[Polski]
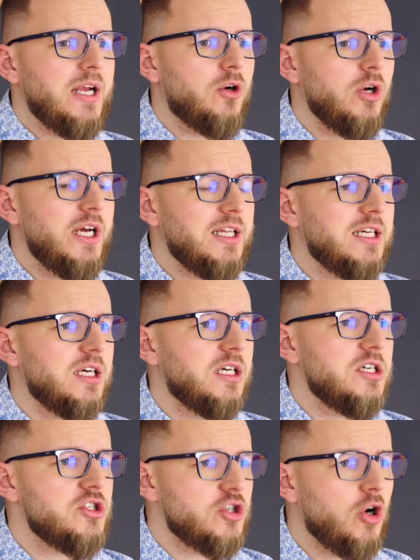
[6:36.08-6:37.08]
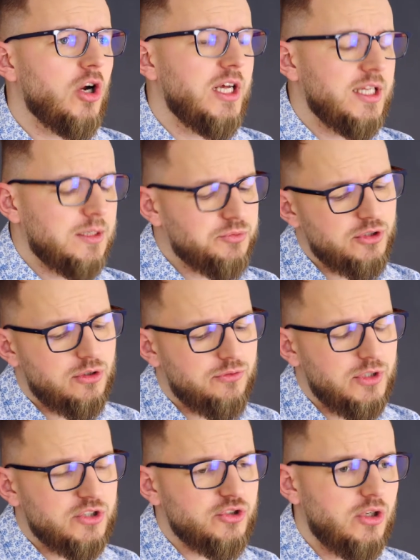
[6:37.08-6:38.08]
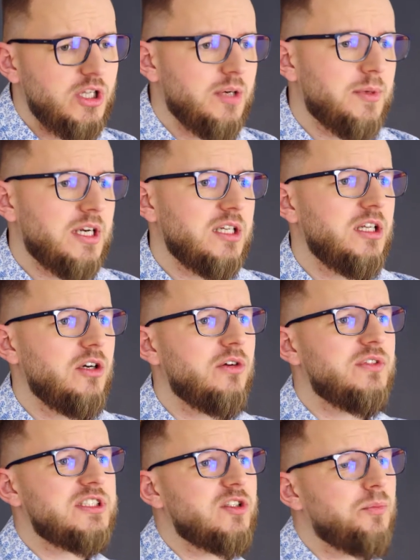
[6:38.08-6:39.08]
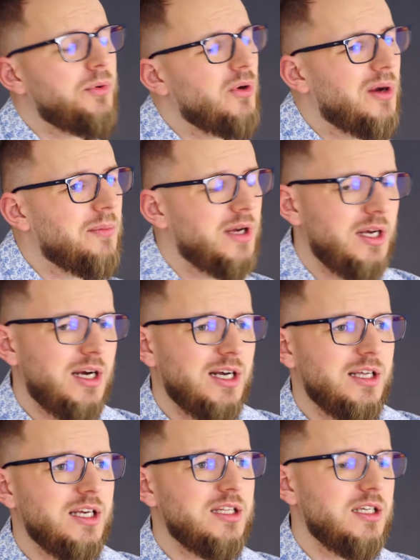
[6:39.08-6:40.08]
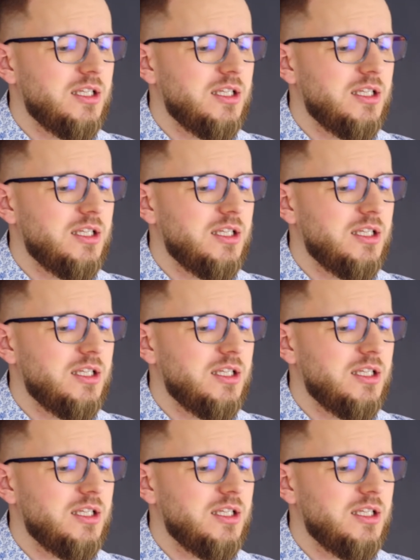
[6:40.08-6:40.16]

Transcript: kolejnych e, szkoleń, tak przygotowuję szkolenia marketingowe, zrobiłem e, ankiety.